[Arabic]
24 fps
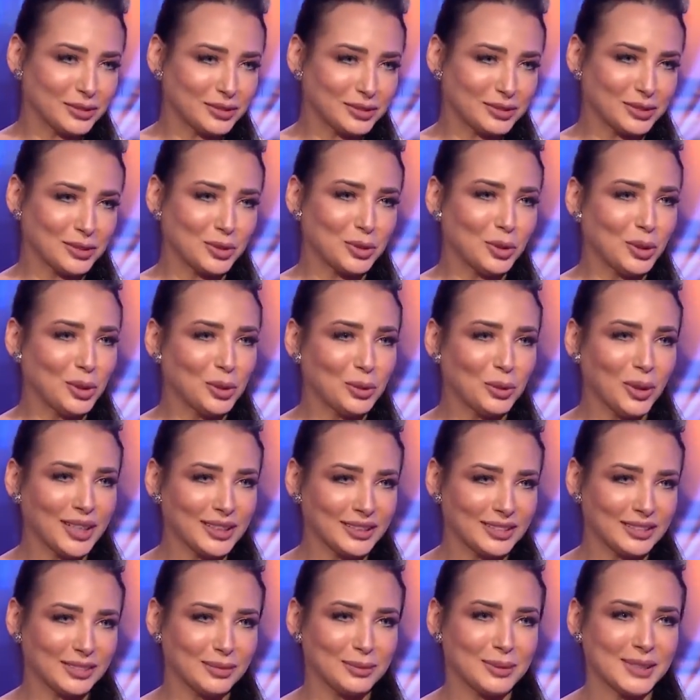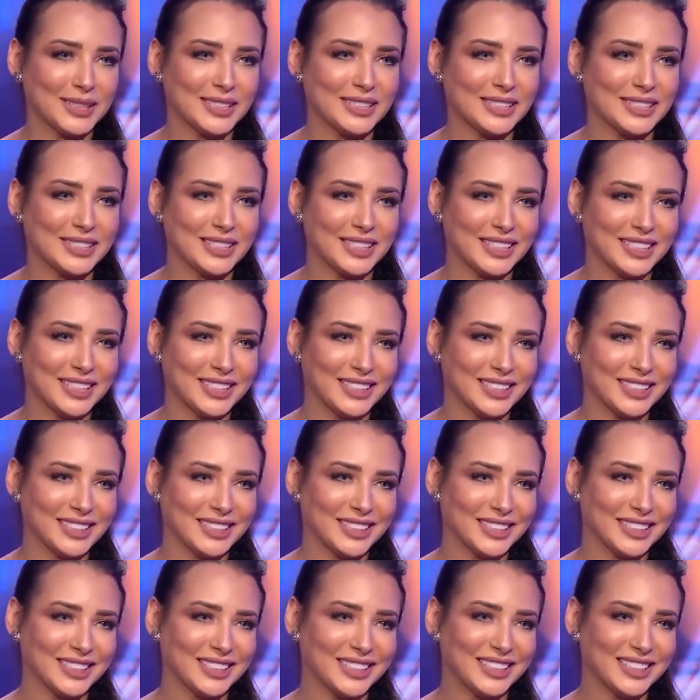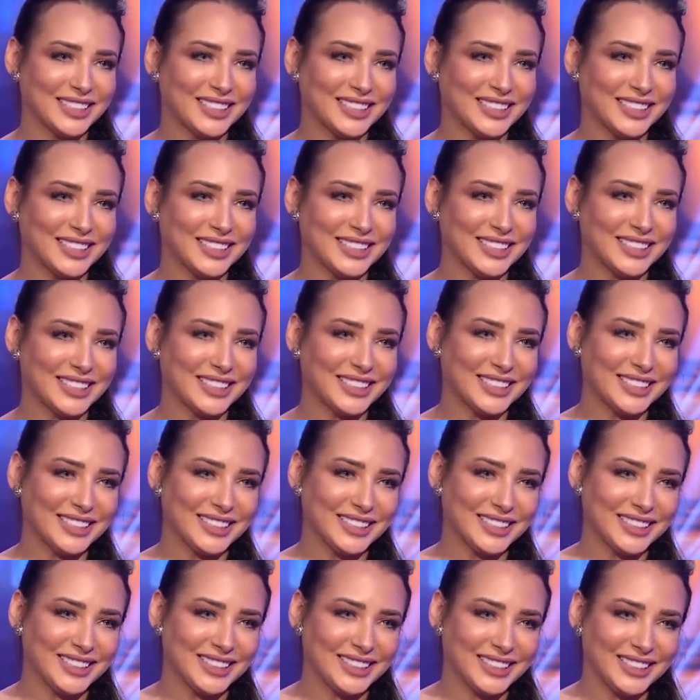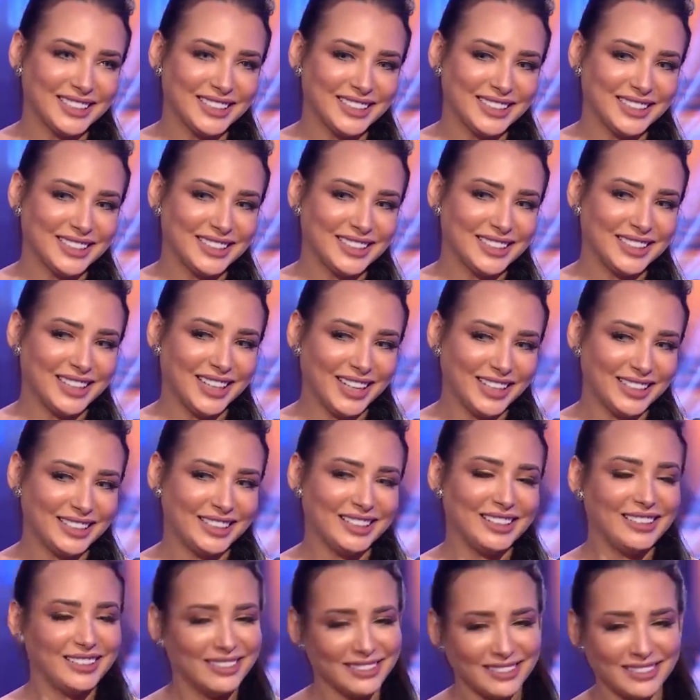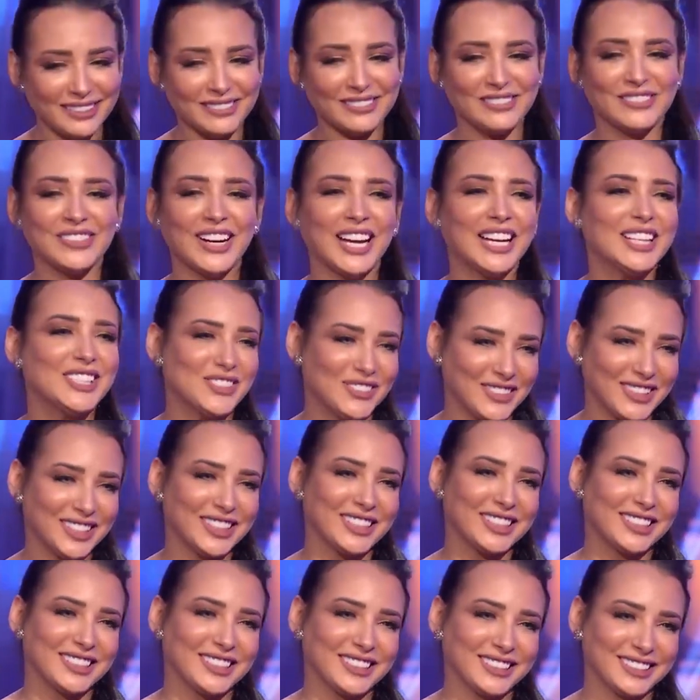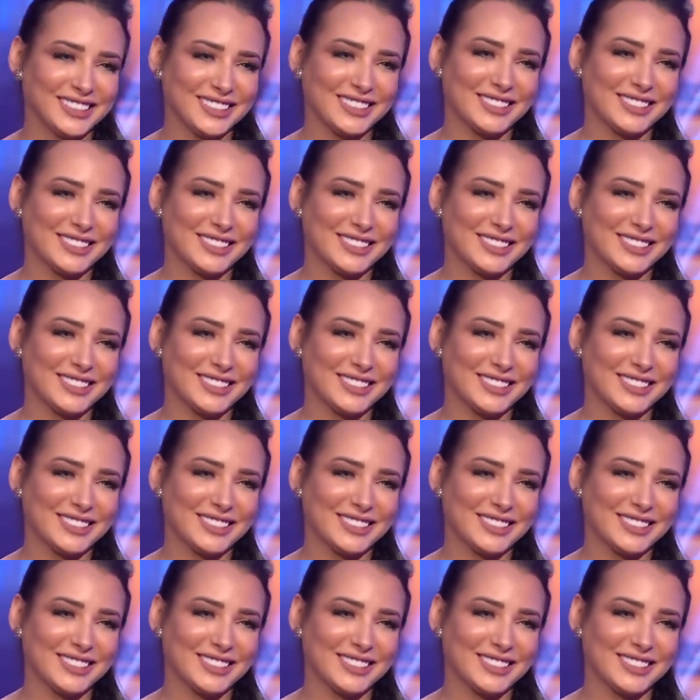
في كل وقت هل تعيشين في قصه حب؟ انا بعيش في